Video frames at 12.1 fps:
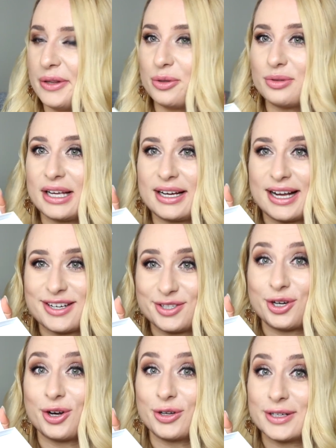Tutaj
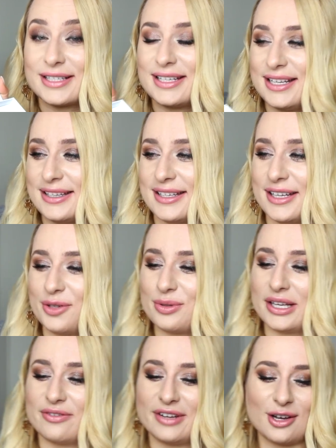każdy kolor jest inny i
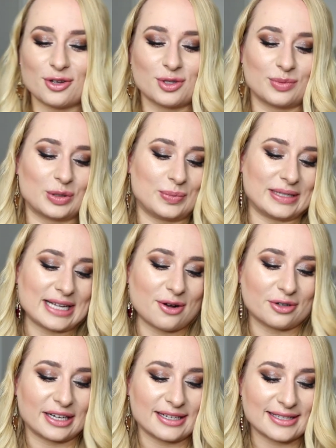tutaj wiele osób już
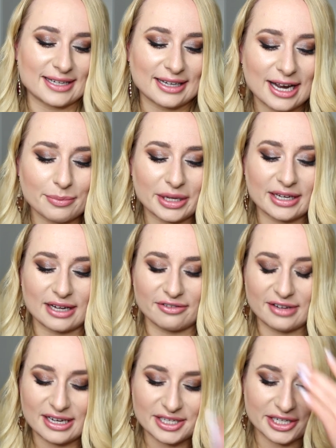pisało na Instagramie, na
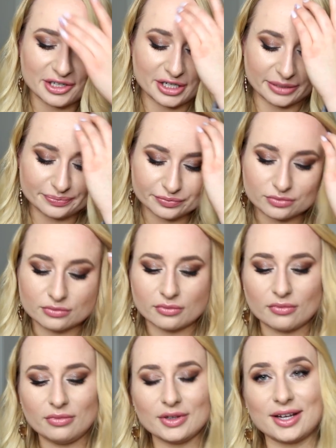fejsie, że
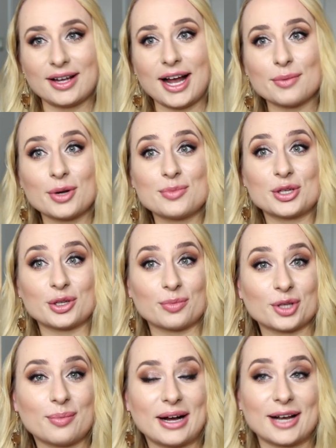e, Albo im się to
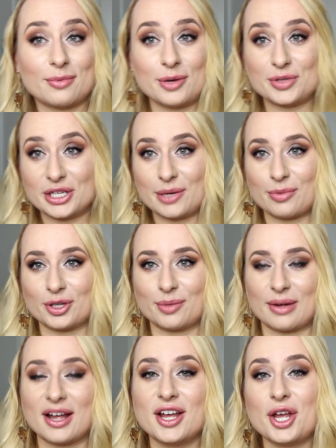podoba, albo im się nie
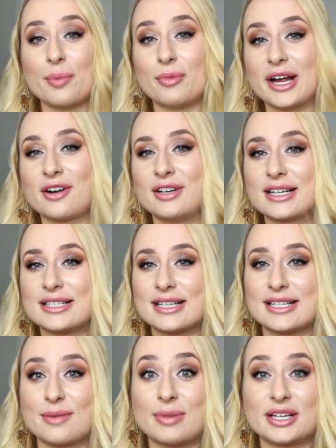podoba. Moja kolekcja
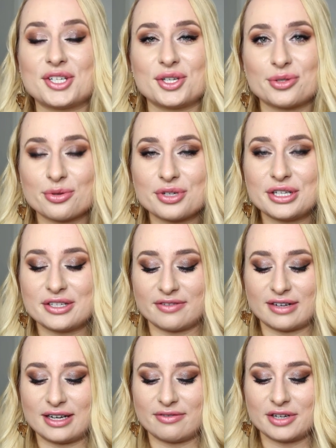jest najbardziej
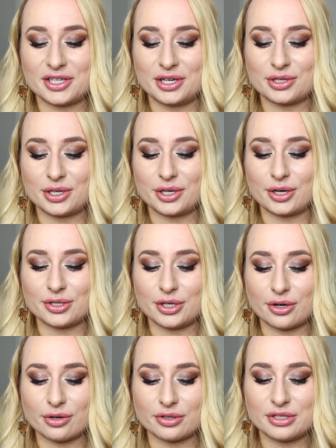zróżnicowana właśnie jeżeli
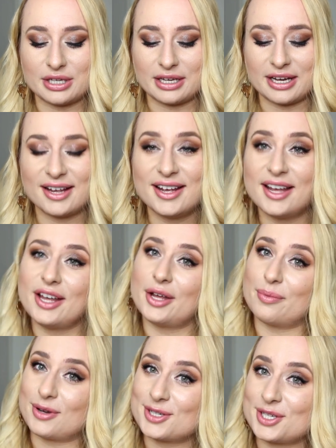chodzi o odcienie.
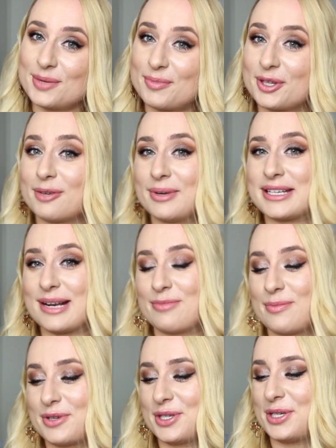Może się podobać,
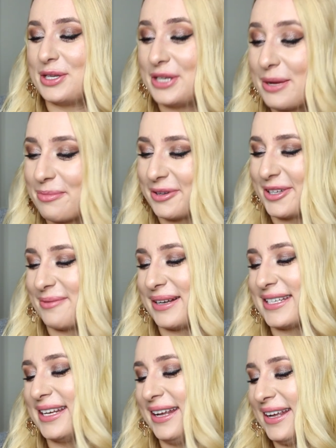albo może się nie
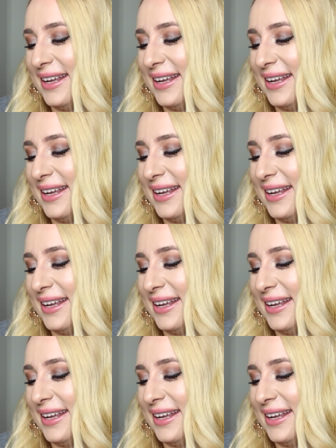podobać.